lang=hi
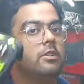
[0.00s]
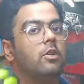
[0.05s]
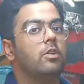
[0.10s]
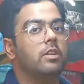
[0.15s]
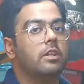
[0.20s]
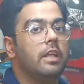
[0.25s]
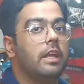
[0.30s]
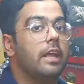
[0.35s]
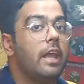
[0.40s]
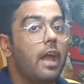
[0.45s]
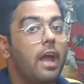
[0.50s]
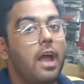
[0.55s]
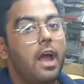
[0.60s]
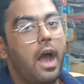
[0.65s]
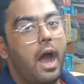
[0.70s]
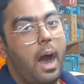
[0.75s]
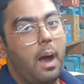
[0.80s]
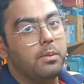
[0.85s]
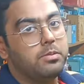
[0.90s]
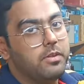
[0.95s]
की जरूरत नहीं है
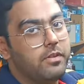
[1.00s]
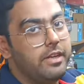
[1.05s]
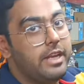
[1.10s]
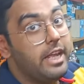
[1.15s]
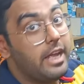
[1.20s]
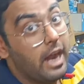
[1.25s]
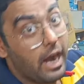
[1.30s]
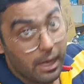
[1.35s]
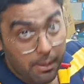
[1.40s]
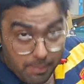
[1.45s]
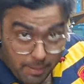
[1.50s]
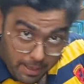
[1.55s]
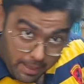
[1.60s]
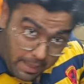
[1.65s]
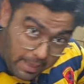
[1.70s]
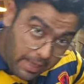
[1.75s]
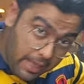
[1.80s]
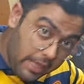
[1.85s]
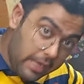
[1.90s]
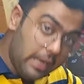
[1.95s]
आप नी गार्ड
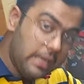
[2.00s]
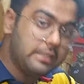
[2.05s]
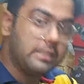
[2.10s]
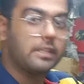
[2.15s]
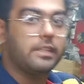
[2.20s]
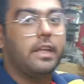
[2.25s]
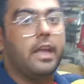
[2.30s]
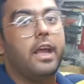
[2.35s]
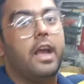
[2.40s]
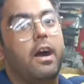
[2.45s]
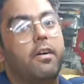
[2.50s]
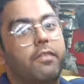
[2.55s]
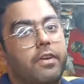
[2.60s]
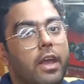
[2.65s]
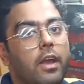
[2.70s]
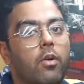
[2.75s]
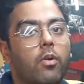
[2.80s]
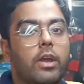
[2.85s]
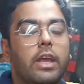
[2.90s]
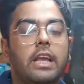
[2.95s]
भी ले सकते हैं
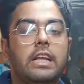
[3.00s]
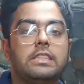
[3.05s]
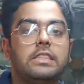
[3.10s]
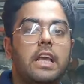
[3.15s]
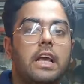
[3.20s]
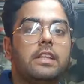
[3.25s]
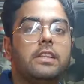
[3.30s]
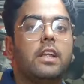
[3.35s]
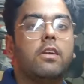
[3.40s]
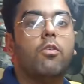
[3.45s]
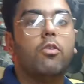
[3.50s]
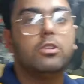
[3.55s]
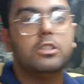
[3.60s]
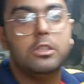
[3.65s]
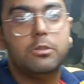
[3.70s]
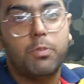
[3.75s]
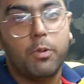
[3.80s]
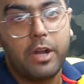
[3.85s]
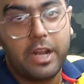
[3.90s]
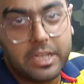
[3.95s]
काफ़ी क्योंकि इसके अंदर वो
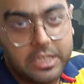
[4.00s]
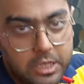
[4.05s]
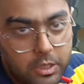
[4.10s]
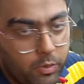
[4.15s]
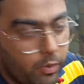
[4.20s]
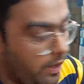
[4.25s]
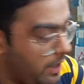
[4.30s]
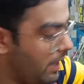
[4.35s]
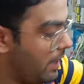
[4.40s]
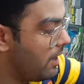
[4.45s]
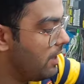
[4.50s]
चीज़ प्रोटेक्शन हो गई